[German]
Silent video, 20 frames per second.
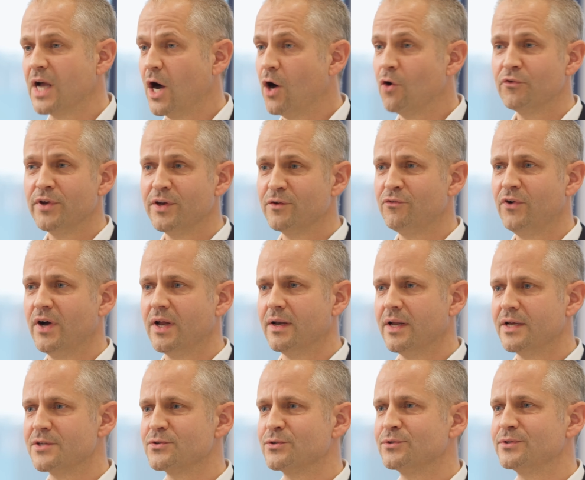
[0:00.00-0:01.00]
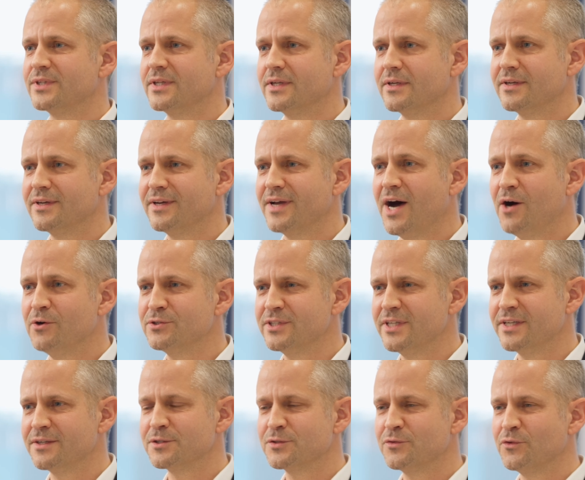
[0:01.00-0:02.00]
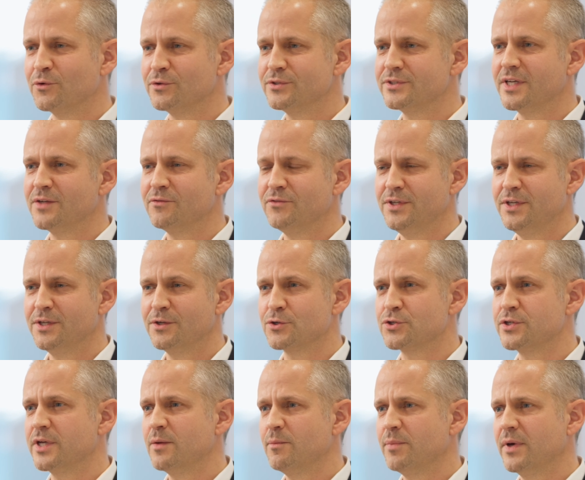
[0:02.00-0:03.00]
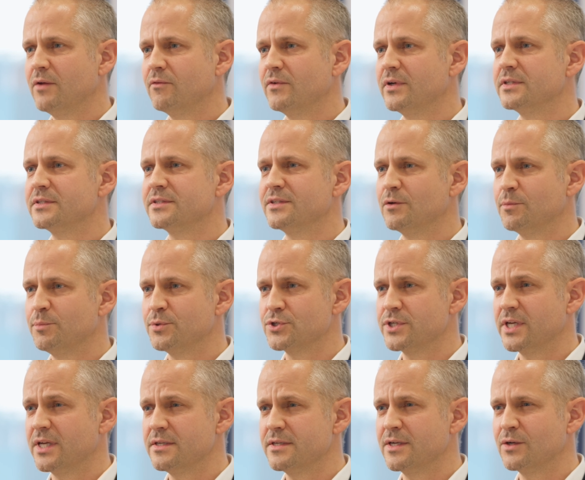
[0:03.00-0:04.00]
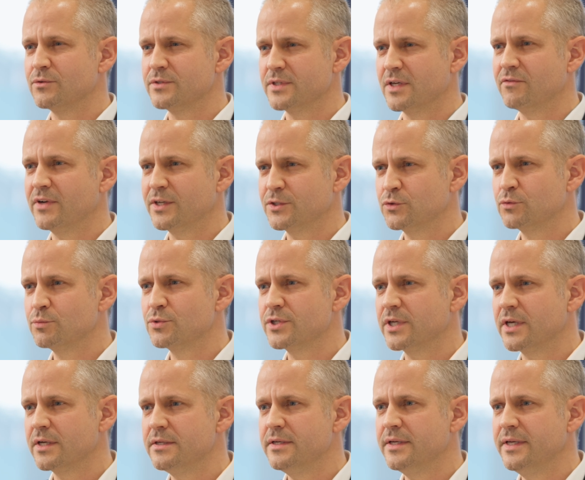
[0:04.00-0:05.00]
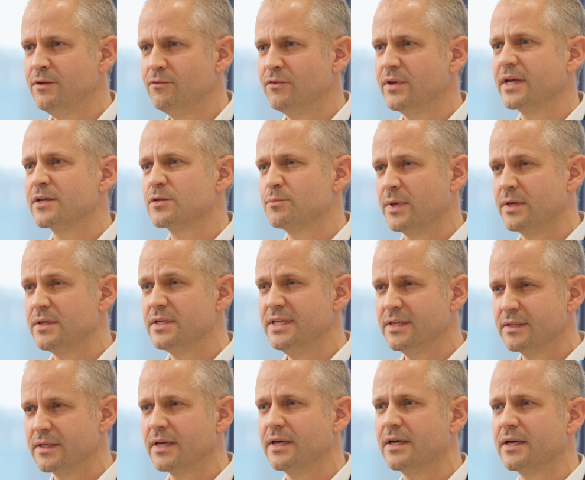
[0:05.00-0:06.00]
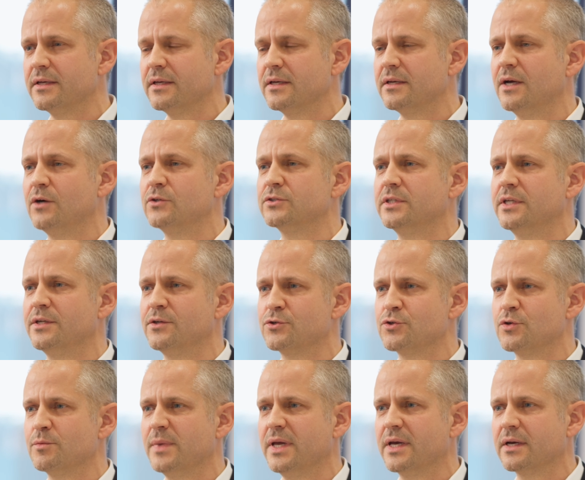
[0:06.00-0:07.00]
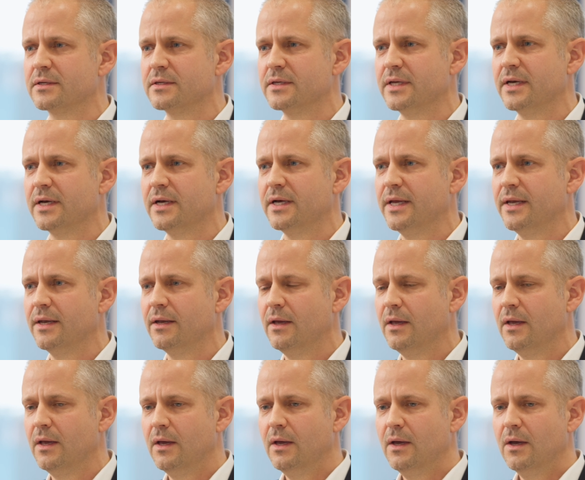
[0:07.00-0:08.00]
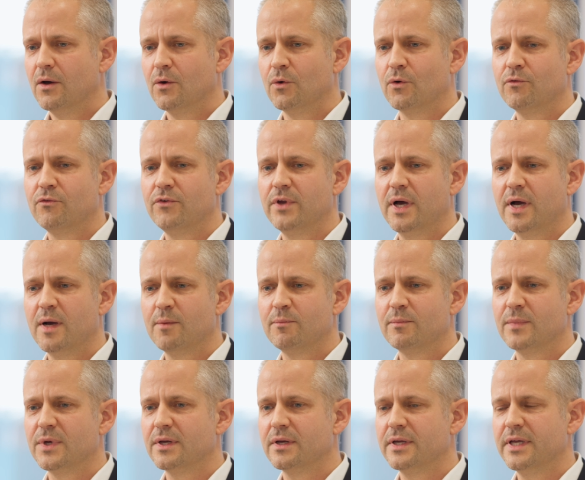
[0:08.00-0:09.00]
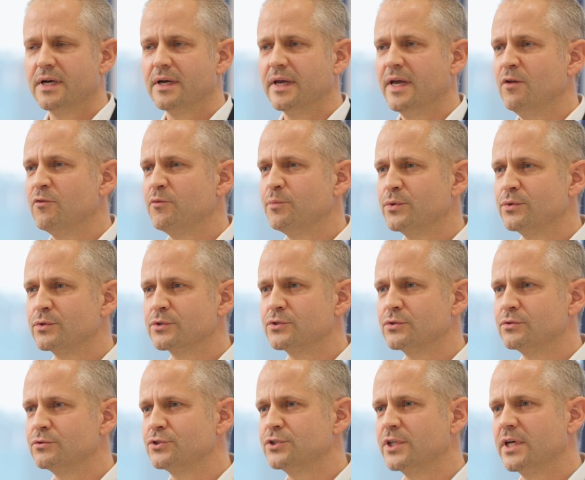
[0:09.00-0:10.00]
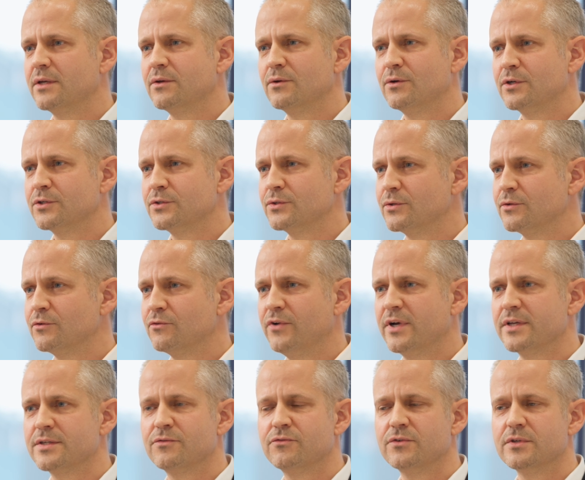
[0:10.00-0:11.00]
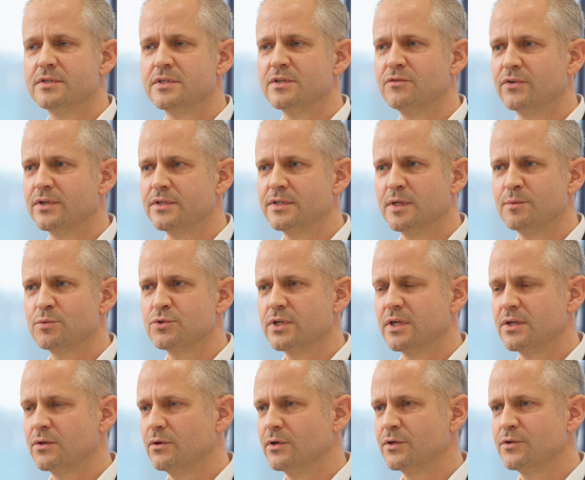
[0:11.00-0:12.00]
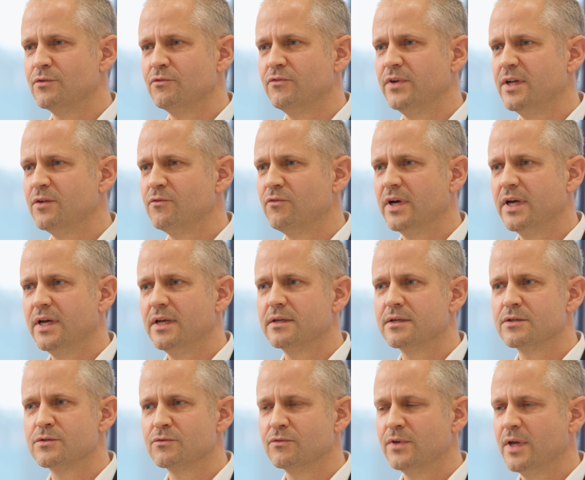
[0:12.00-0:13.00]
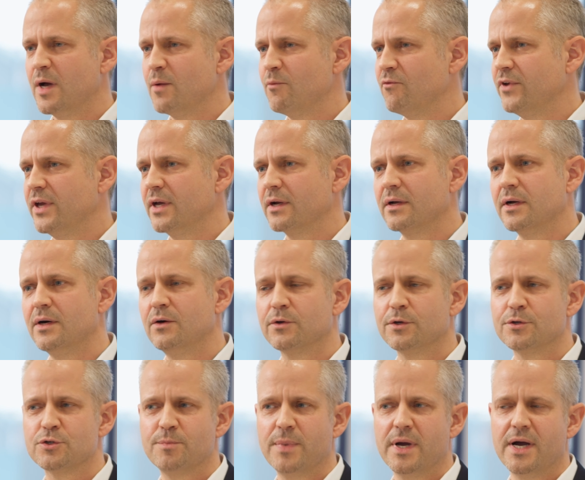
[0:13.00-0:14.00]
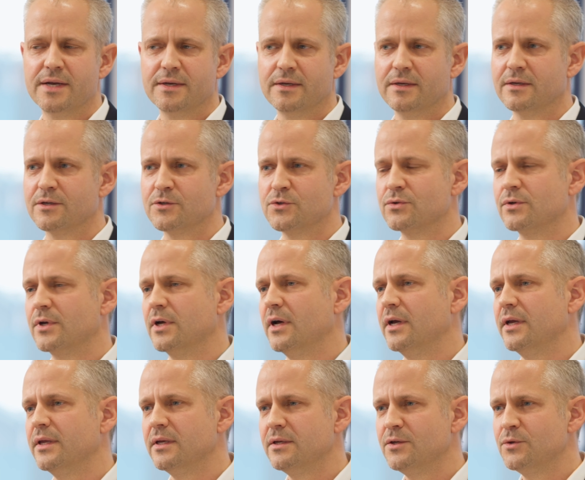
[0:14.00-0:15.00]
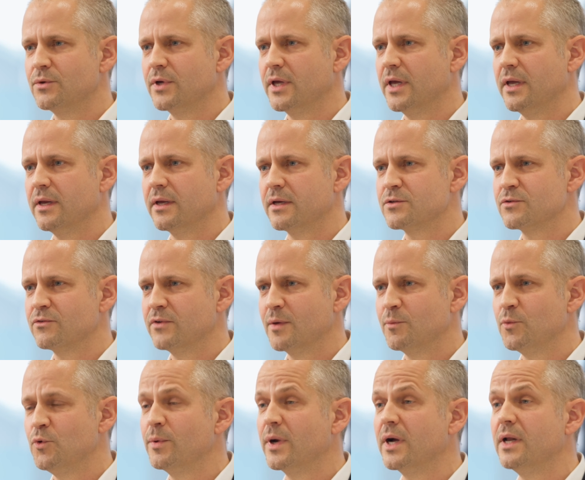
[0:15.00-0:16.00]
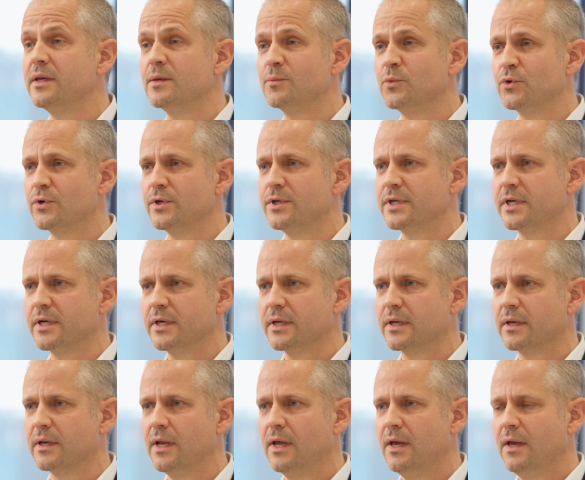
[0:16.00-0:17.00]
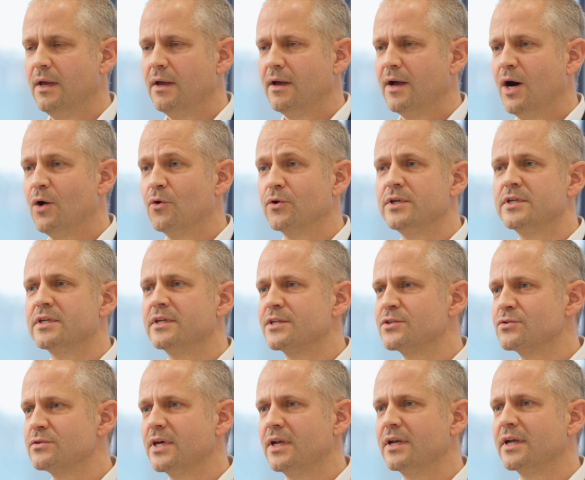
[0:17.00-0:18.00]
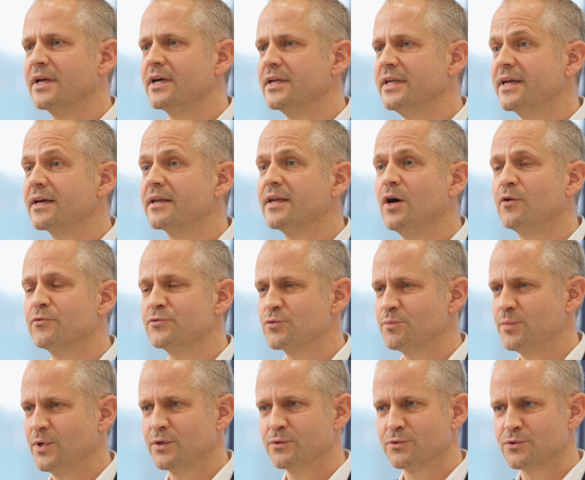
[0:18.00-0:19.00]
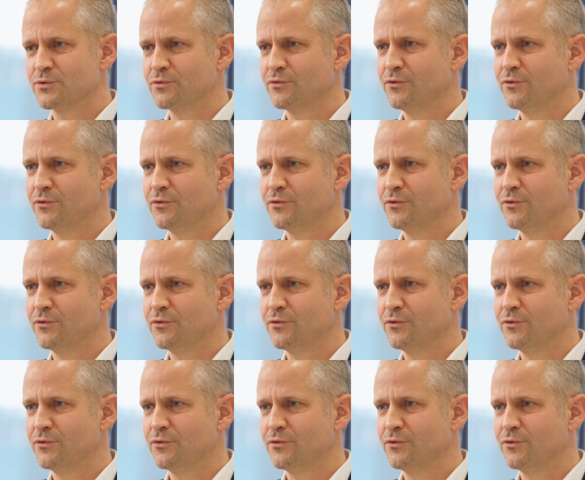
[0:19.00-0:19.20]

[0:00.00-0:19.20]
Auf jeden Fall. Also äh, Ausland ist für uns ein wichtiges Standbein, weil es ist auch Bestandteil unserer Wachstumsstrategie. Wir expandieren gerade in ausländische Märkte herein. Und wir haben äh, ja elf Produktionsstandorte und fast 40 Vertriebsstandorte weltweit. Also wir haben Werke auch in Spanien, in der Türkei, in UK. Also wir haben überall die Möglichkeiten, auch internationale Karrieren aufzubauen und zu